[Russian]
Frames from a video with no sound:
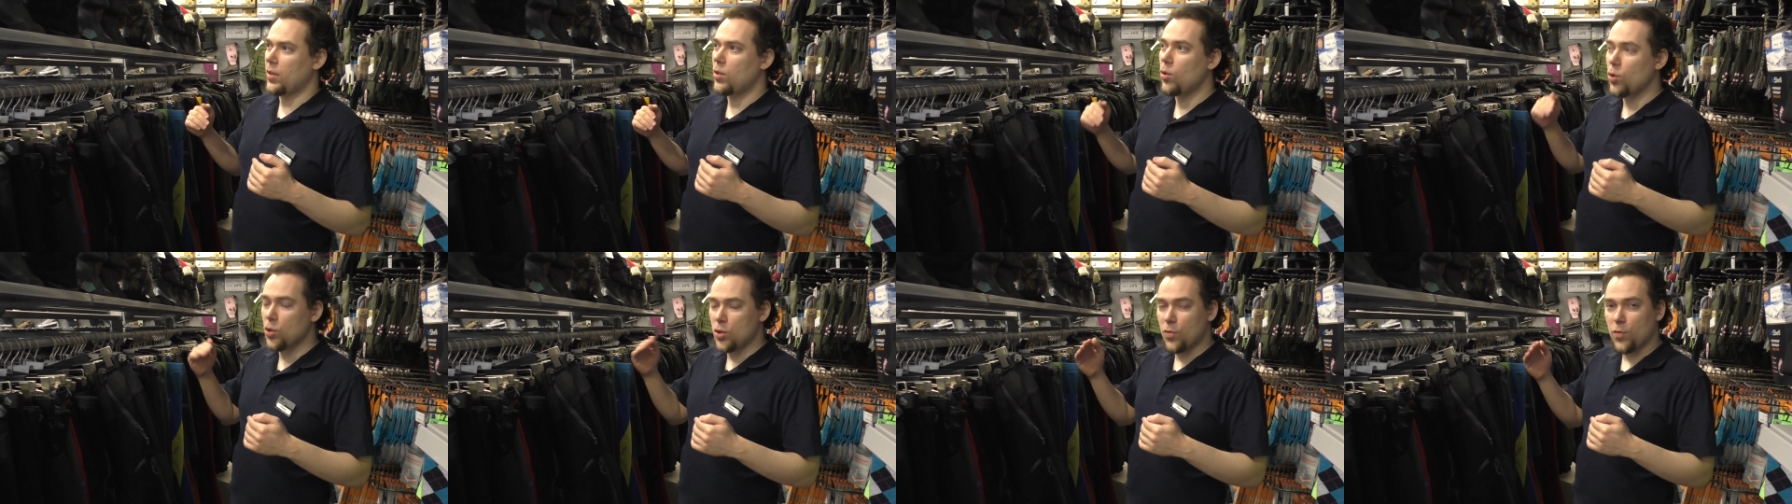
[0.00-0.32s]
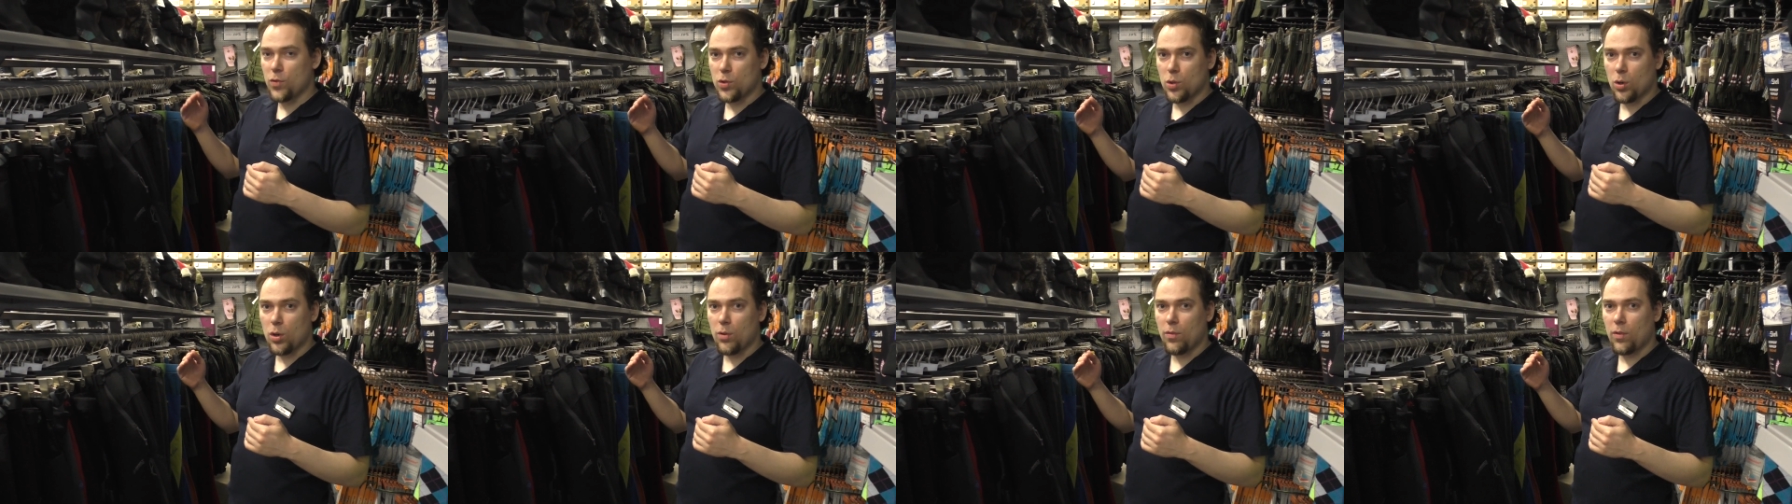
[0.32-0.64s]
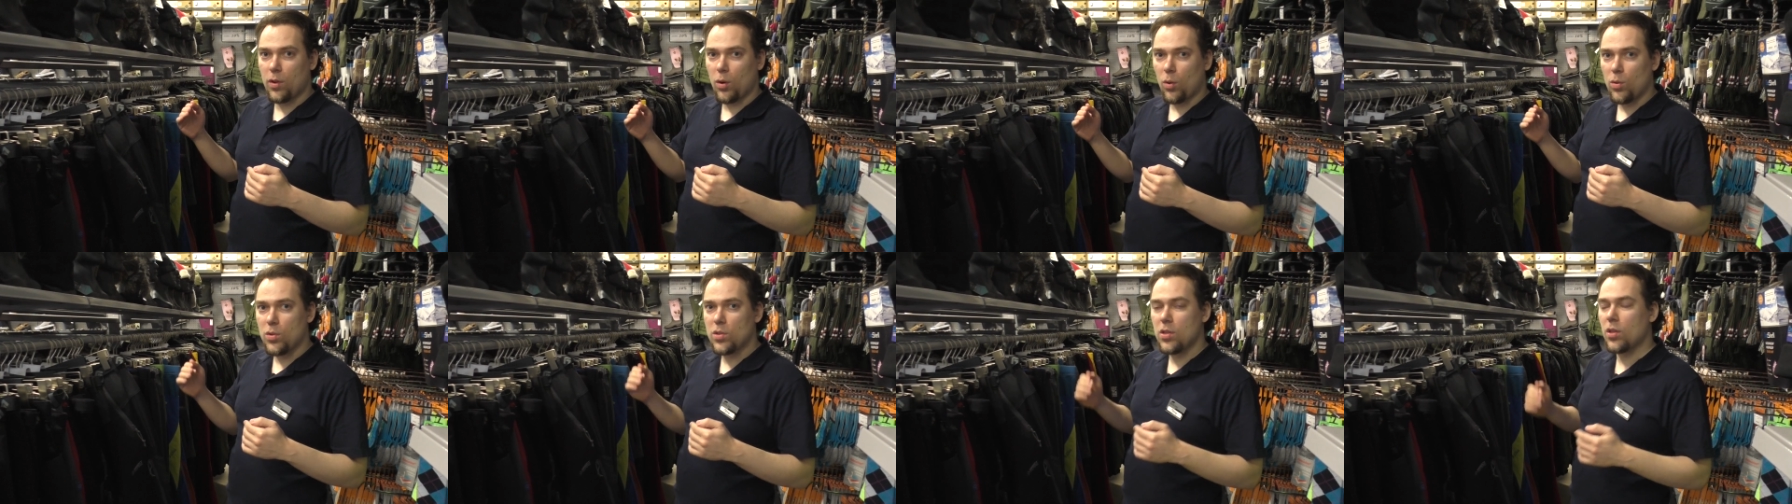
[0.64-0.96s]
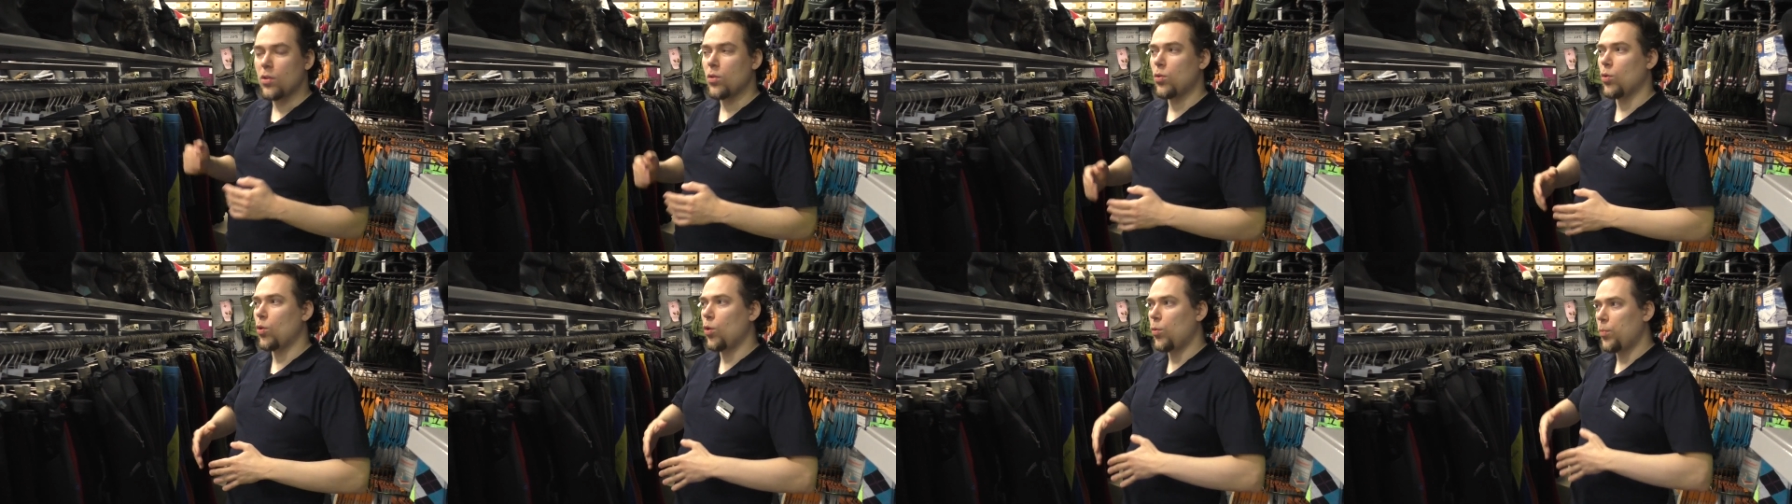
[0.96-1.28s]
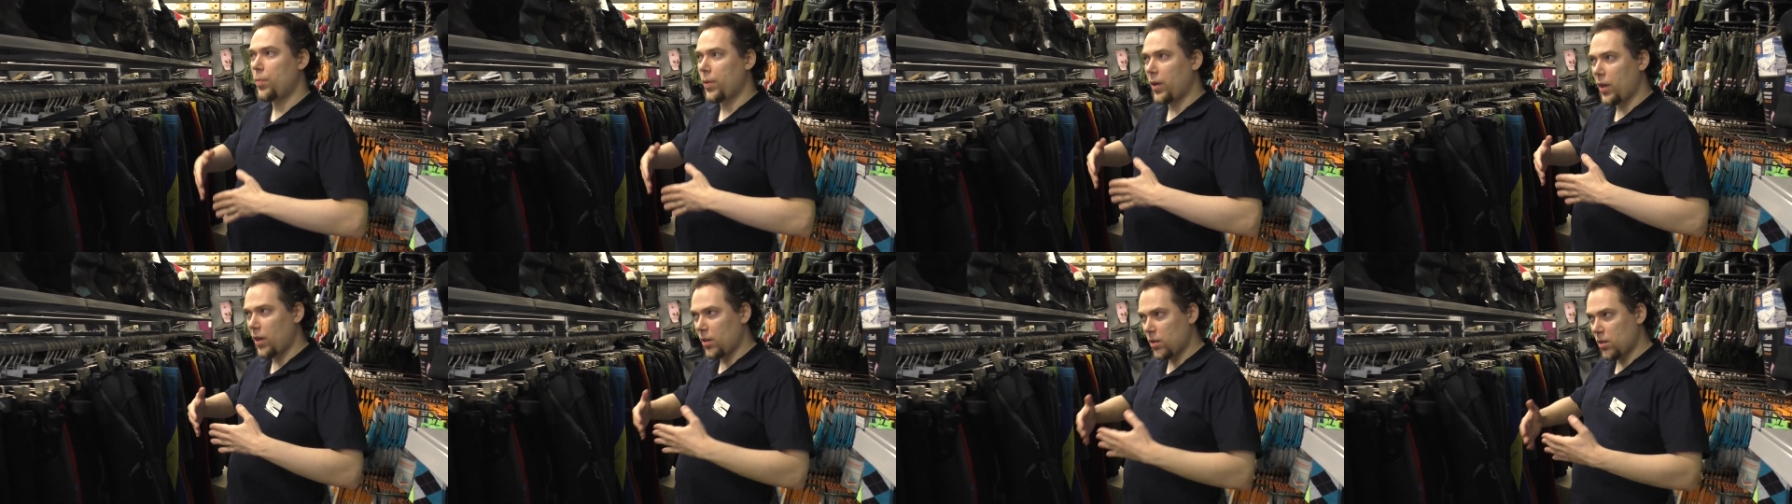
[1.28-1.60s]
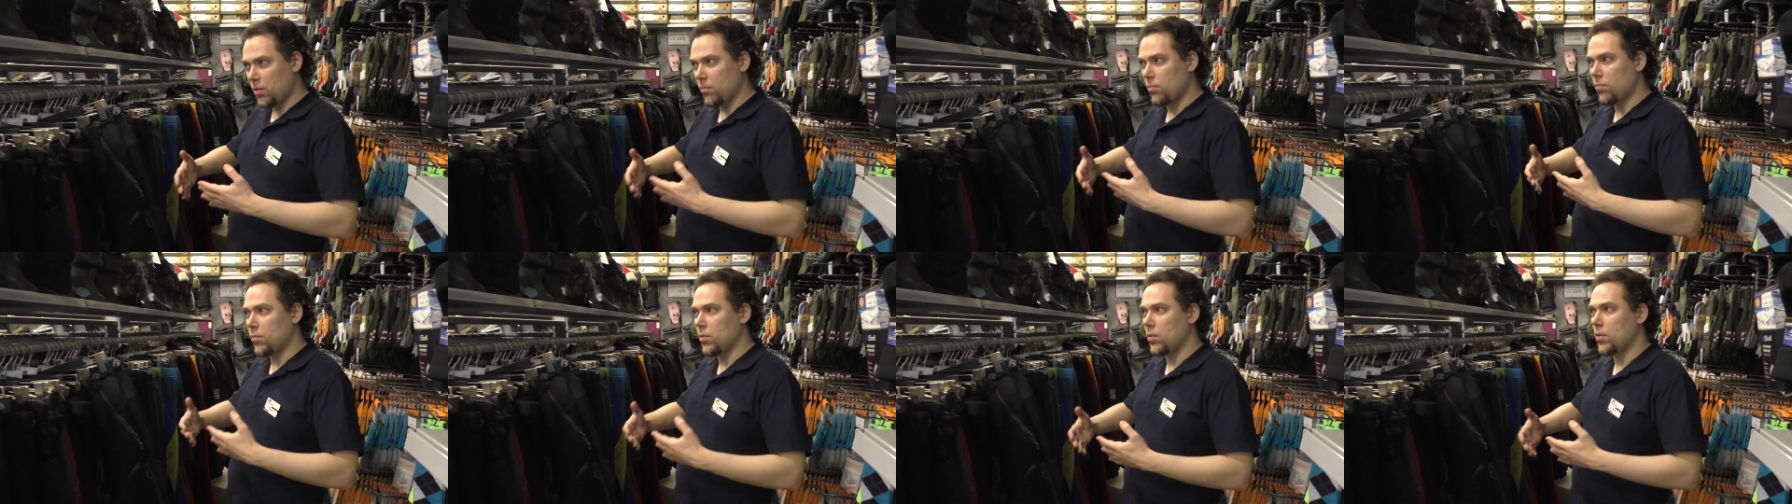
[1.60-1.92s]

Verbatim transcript: не очень высокого роста, но при этом